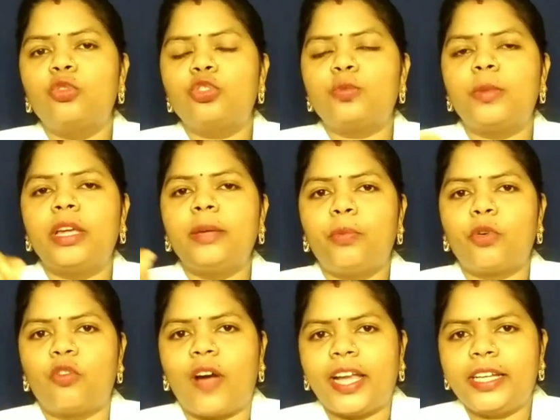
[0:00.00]
उसमें
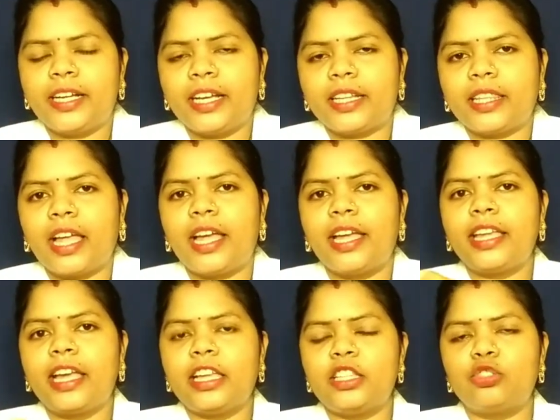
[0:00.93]
प्रोवाइड करता है
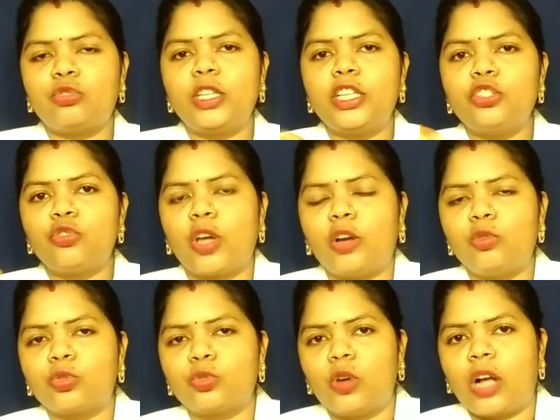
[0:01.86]
या इंसुलिन जो है
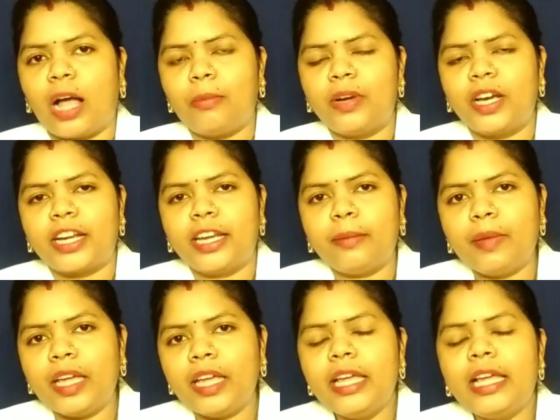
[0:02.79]
उसको काम करने
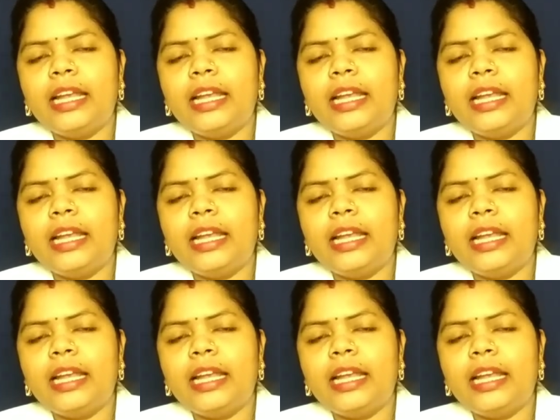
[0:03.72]
में